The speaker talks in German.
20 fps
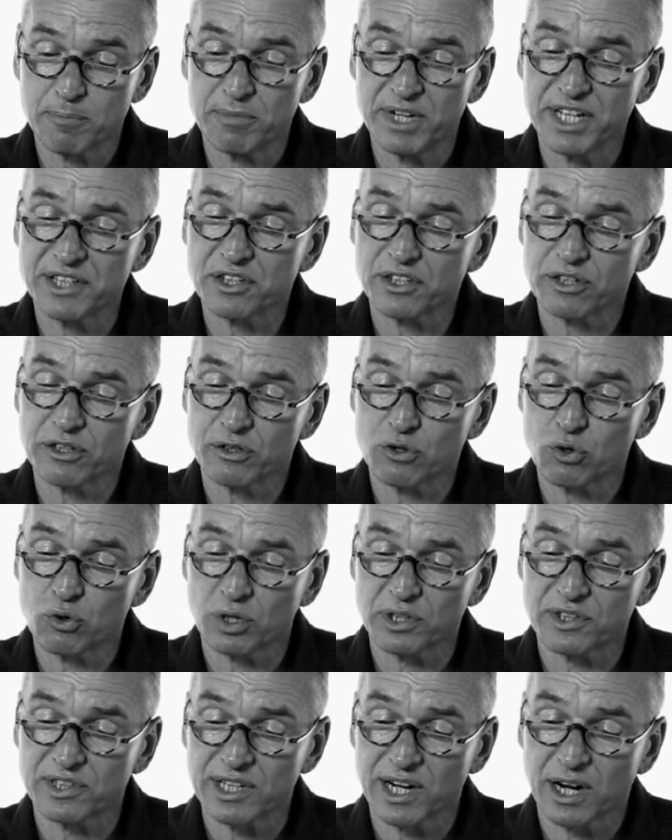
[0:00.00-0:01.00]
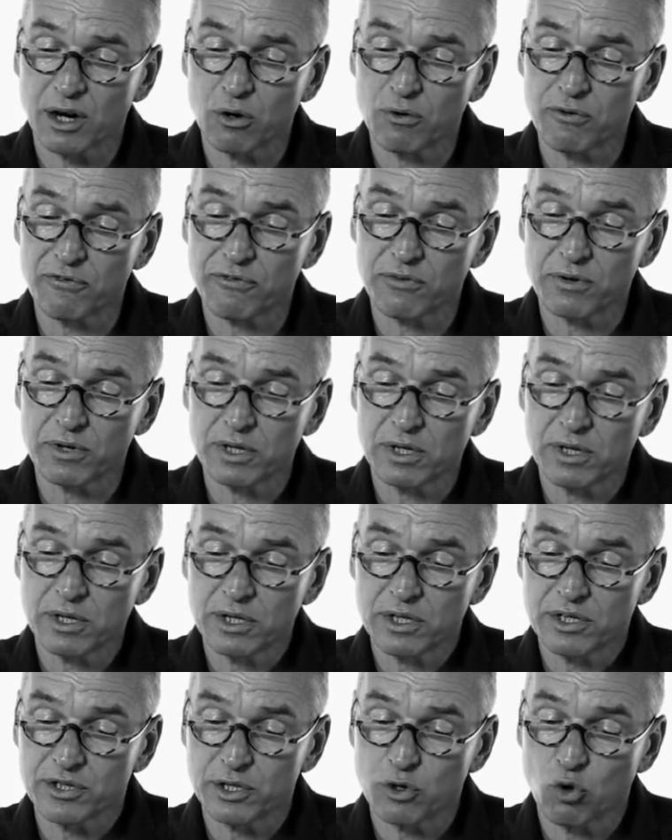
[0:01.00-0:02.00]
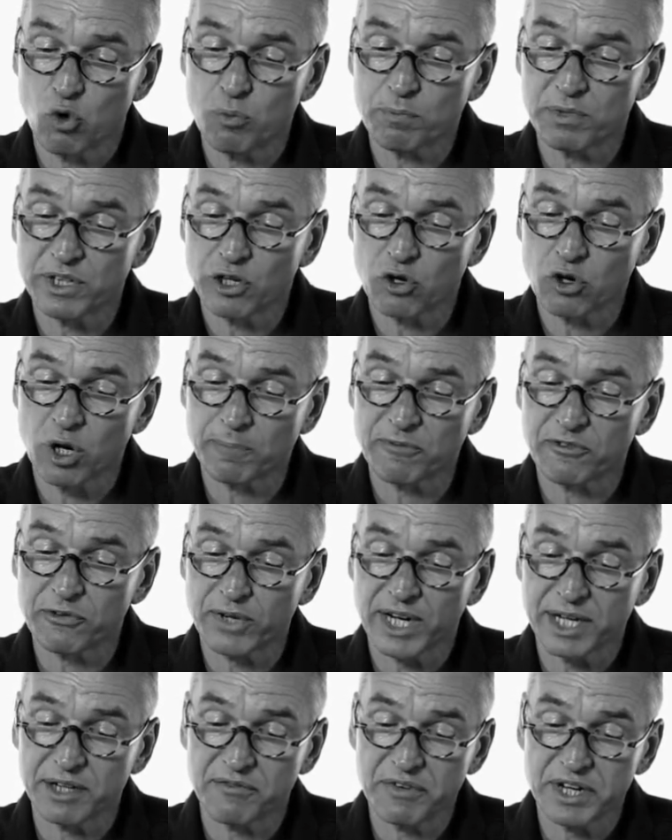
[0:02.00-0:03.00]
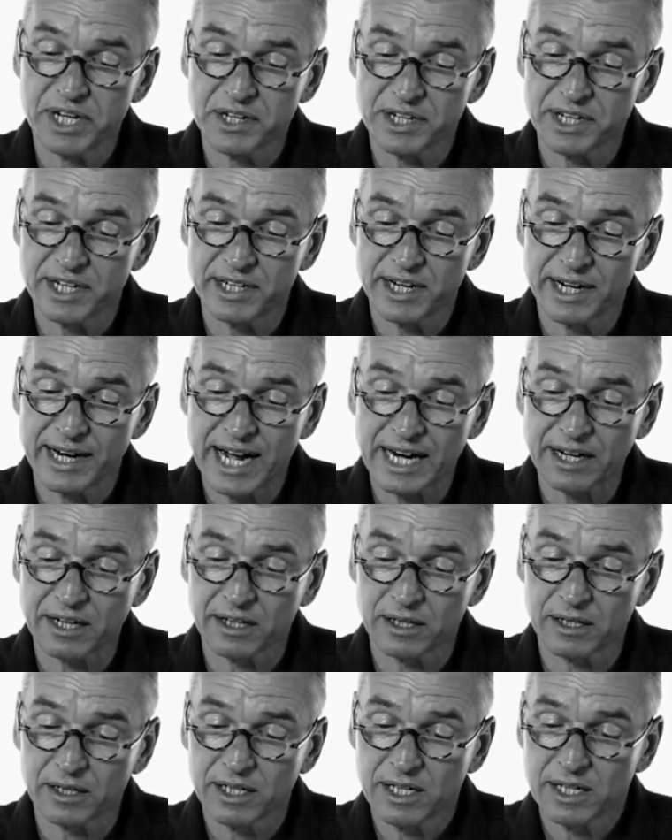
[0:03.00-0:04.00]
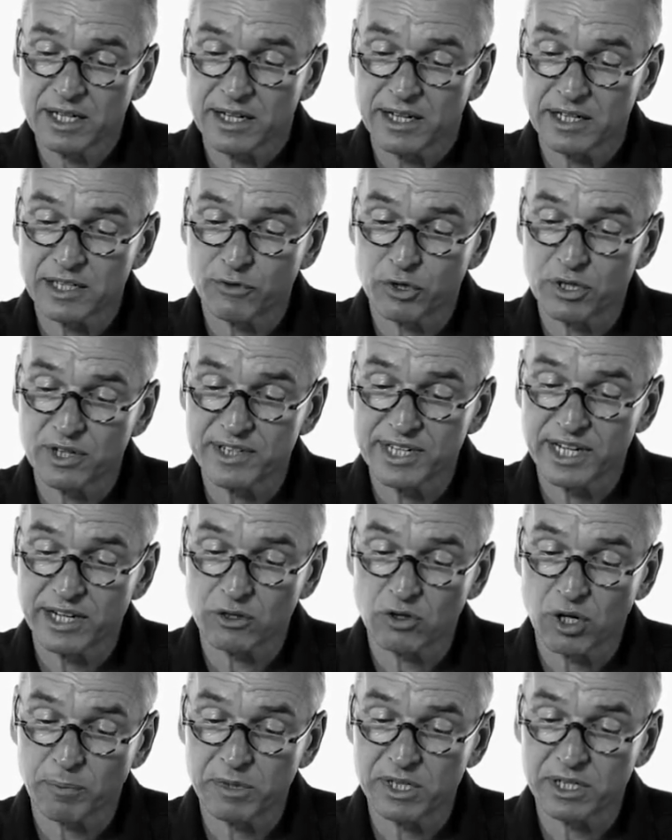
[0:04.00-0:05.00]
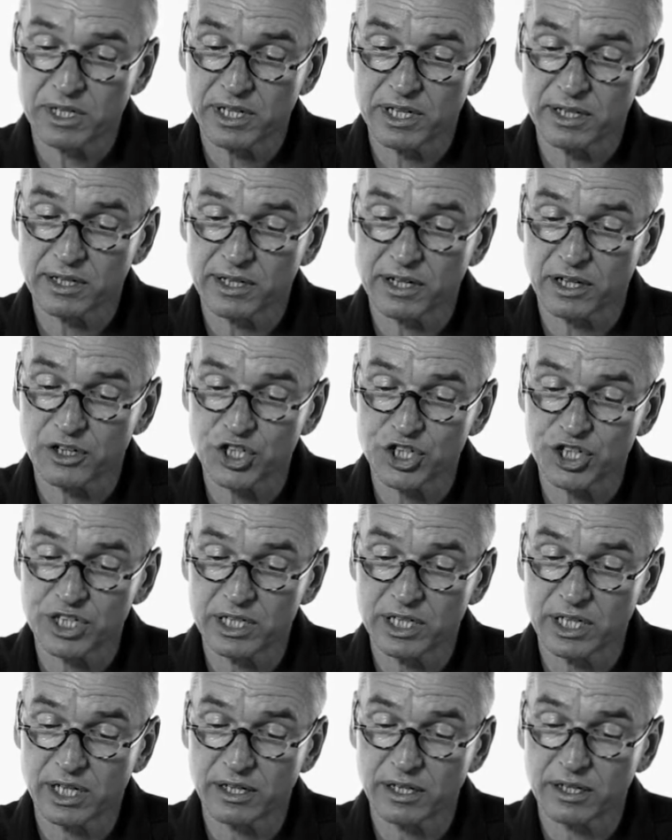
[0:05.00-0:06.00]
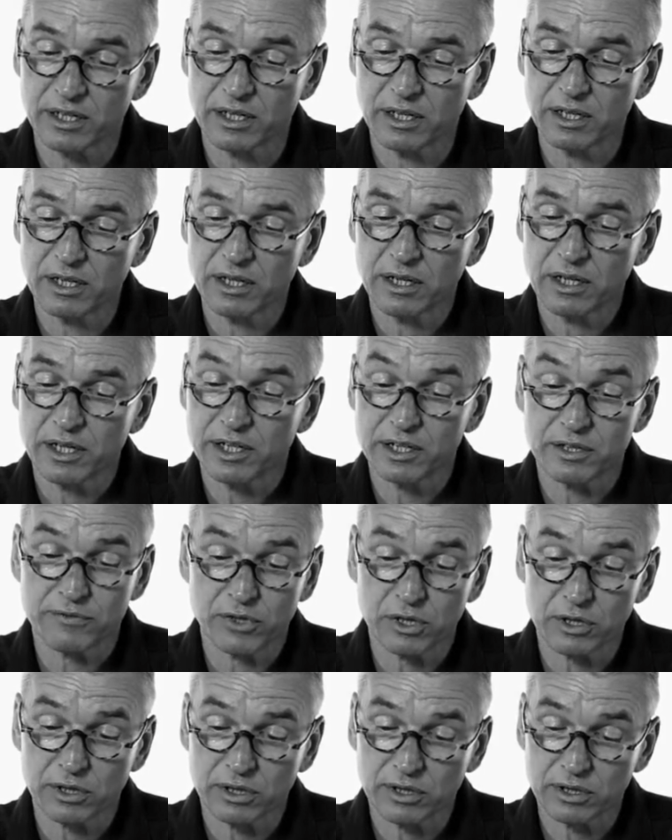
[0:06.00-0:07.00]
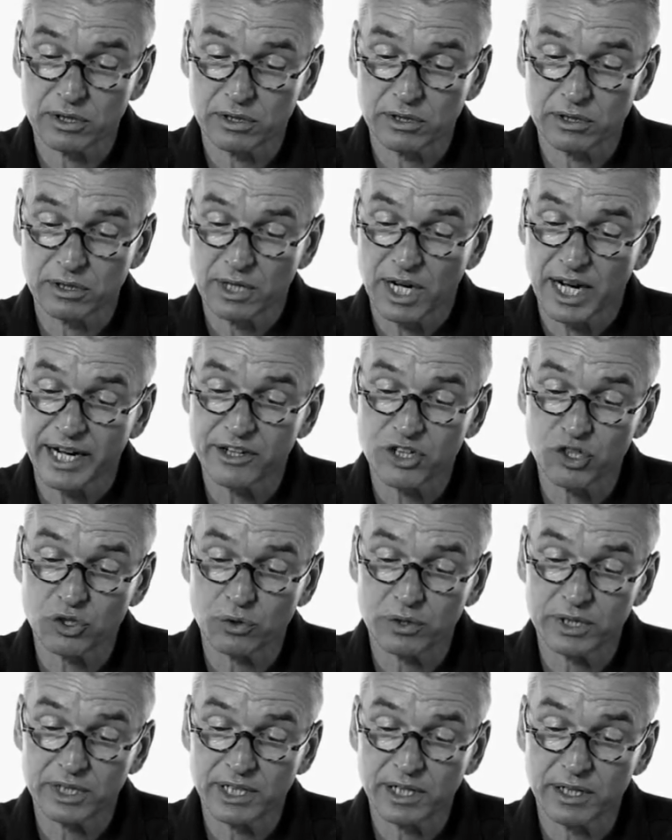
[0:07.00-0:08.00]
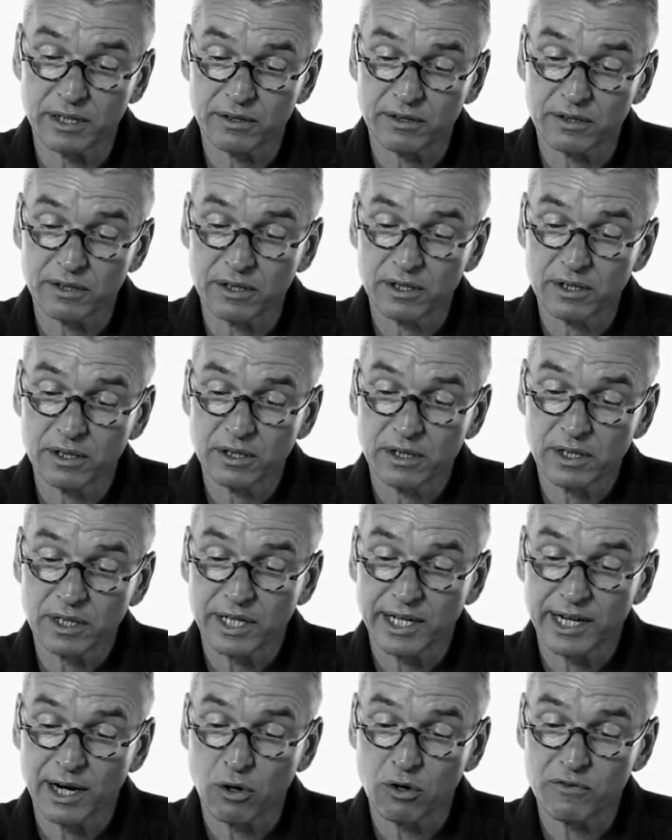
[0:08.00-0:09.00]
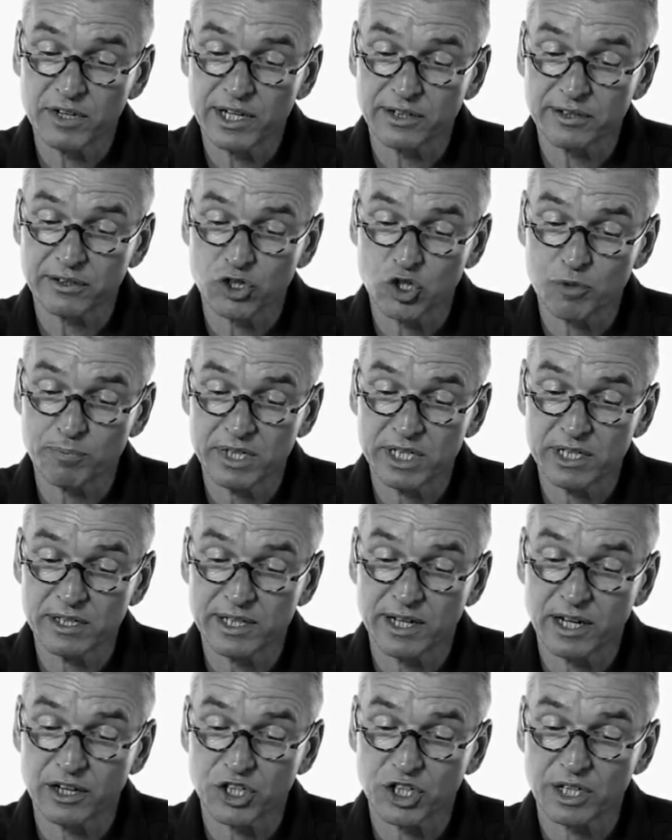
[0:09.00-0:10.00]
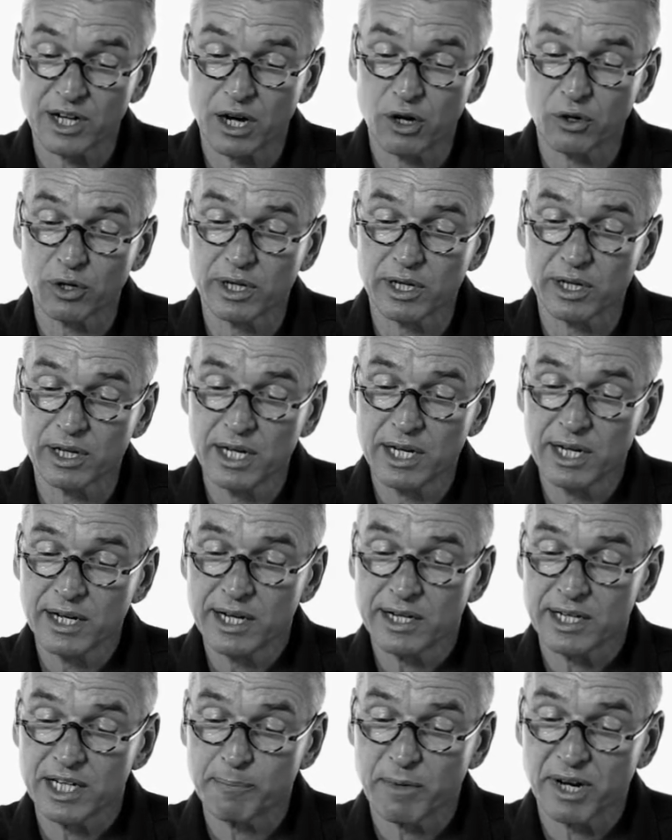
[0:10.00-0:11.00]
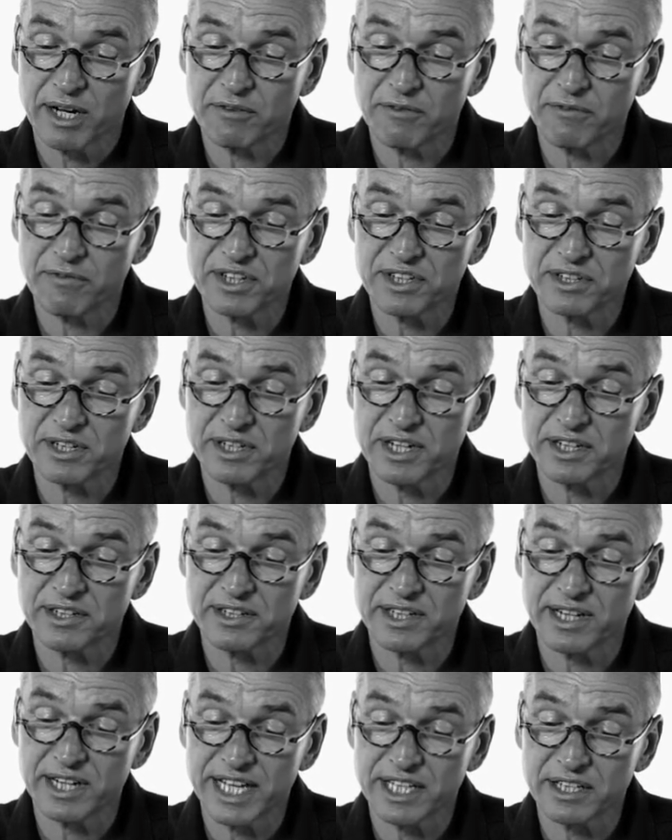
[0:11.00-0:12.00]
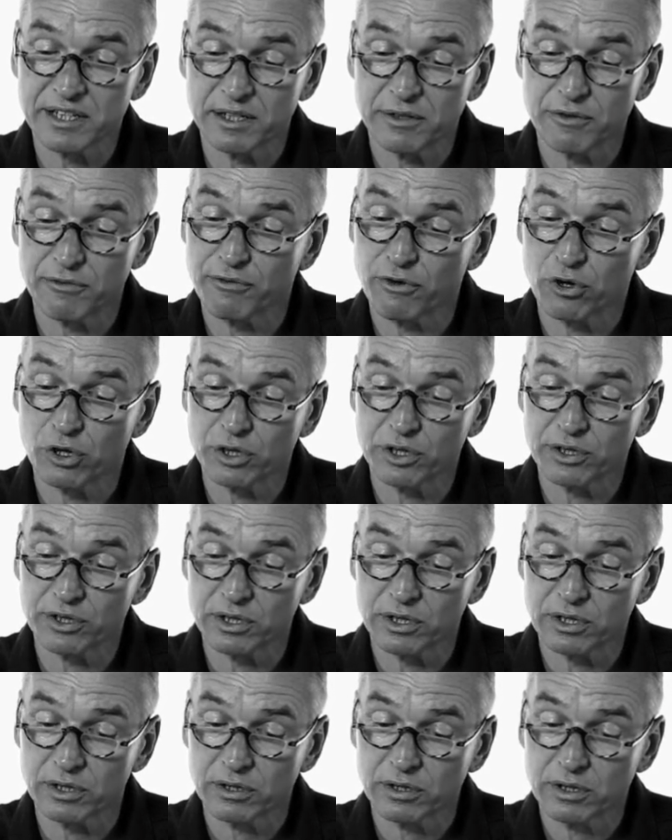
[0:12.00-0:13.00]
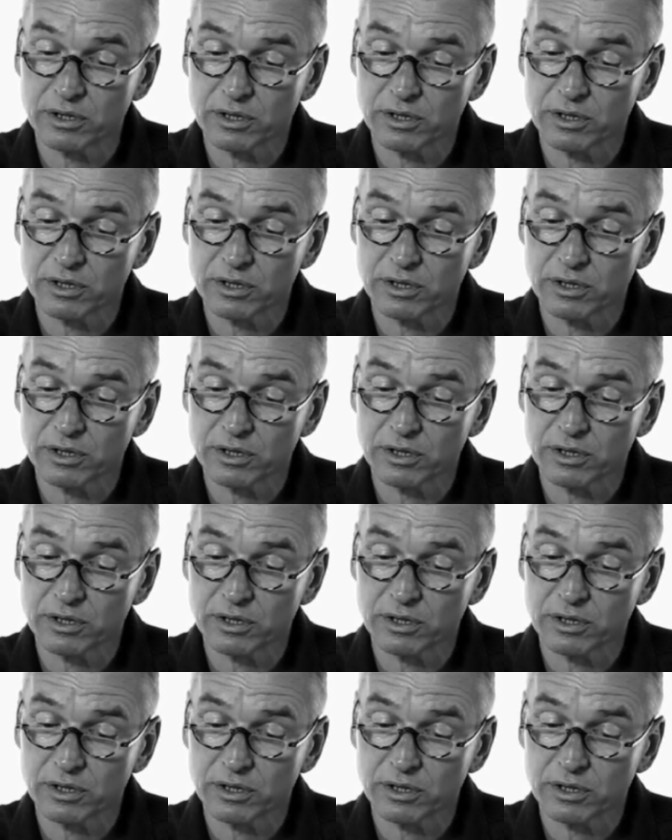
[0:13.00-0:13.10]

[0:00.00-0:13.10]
blitzten kurz auf, sie hob den Kopf ein wenig in den Nacken, als wolle sie ein Doppelkinn kaschieren, es wirkte einstudiert, genau wie das gespielte Erstaunen, dem ein wissendes Lächeln folgte.